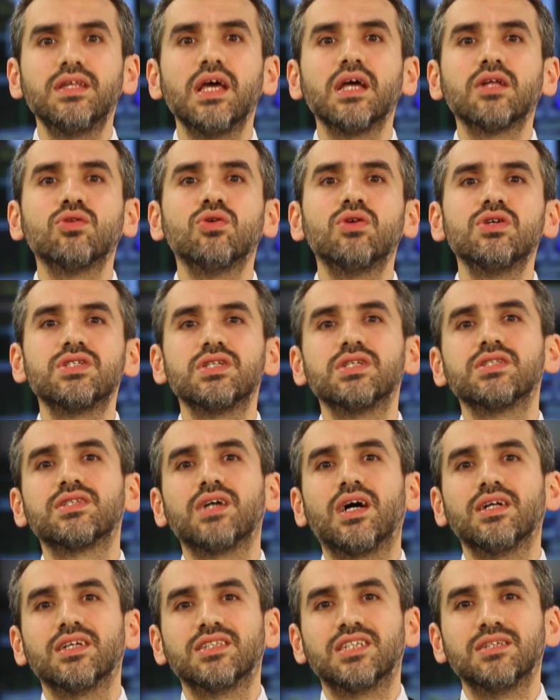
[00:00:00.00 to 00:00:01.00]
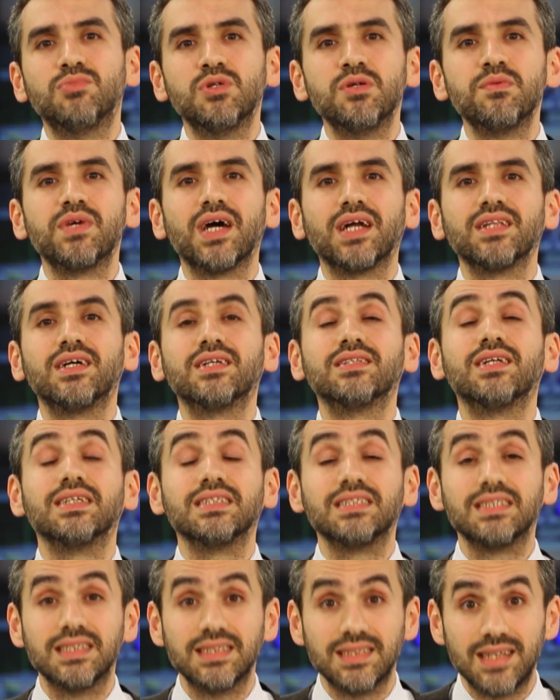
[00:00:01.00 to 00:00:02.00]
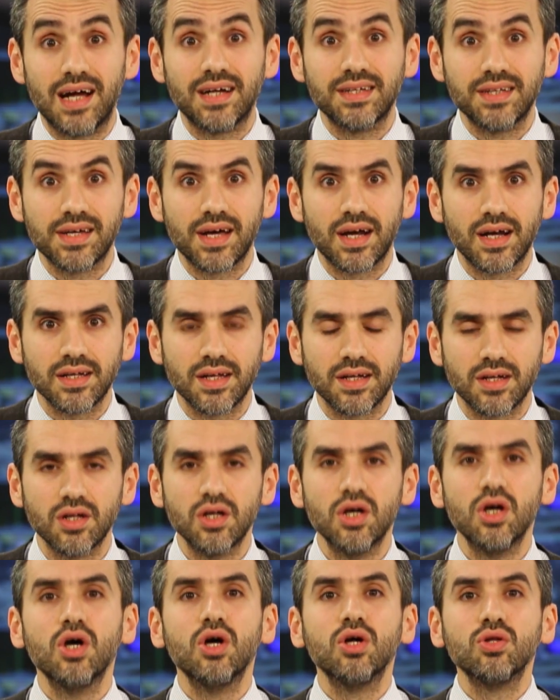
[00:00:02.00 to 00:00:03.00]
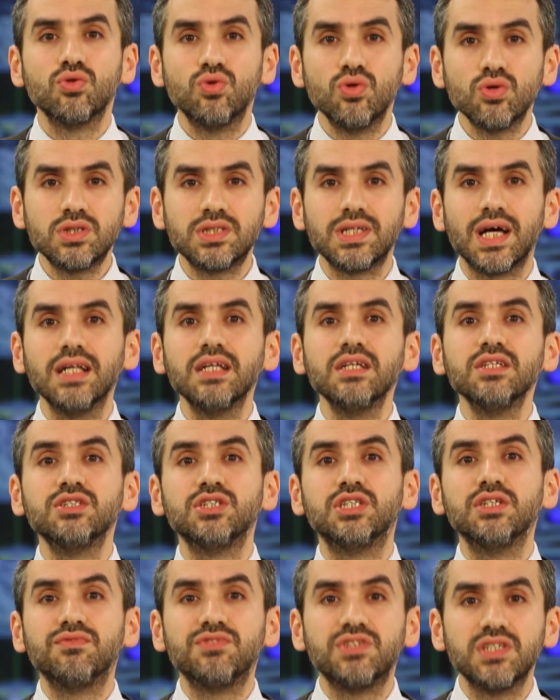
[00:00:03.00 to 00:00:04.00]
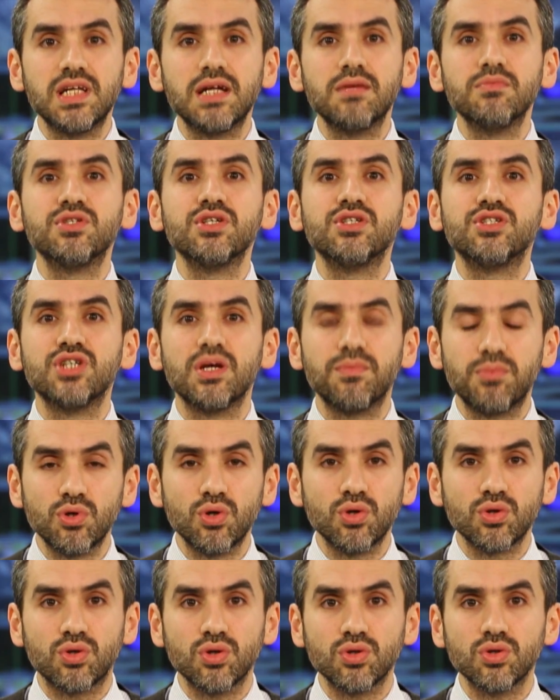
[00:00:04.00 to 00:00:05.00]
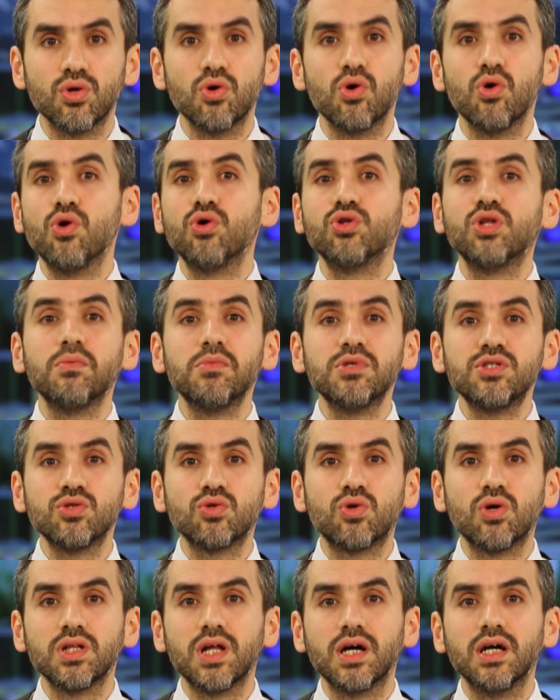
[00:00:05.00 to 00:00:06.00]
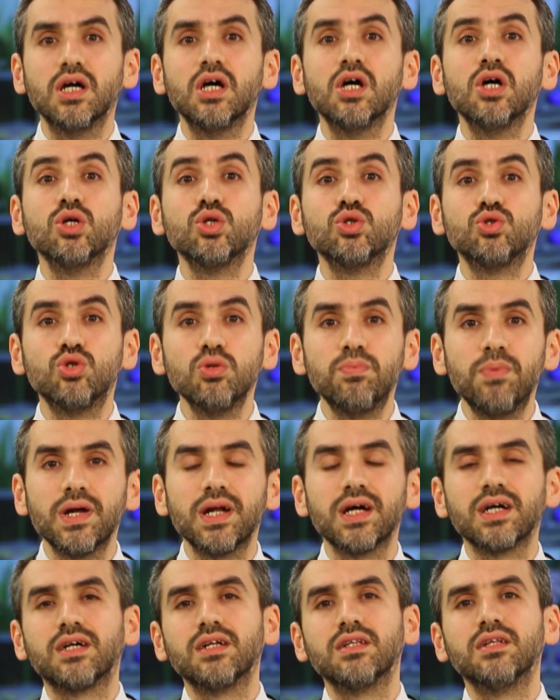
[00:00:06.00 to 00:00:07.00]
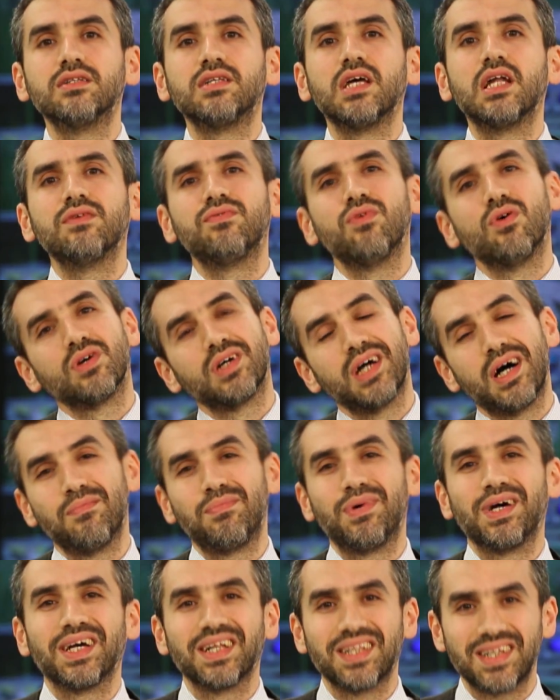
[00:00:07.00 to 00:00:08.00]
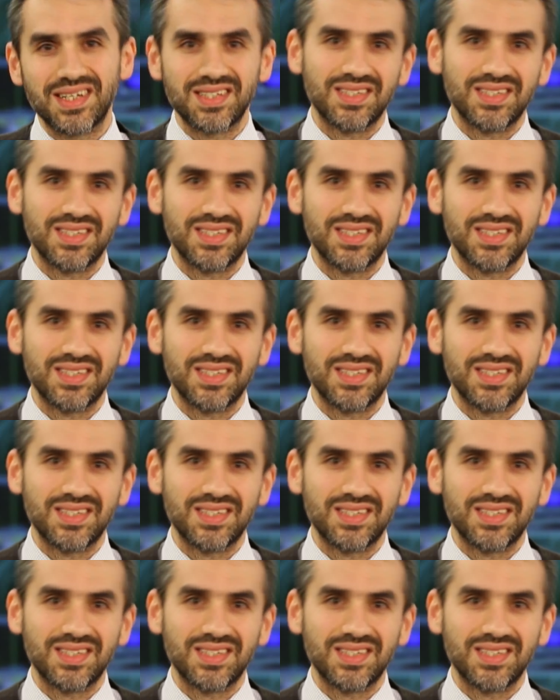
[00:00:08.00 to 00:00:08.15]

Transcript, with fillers: teknolojinin sağladığı bu imkanlardan sizler de yararlanın. Türksel çiftçilerimizin cebine uygun, ödemesi kolay, süper akıllı telefon kampanyalar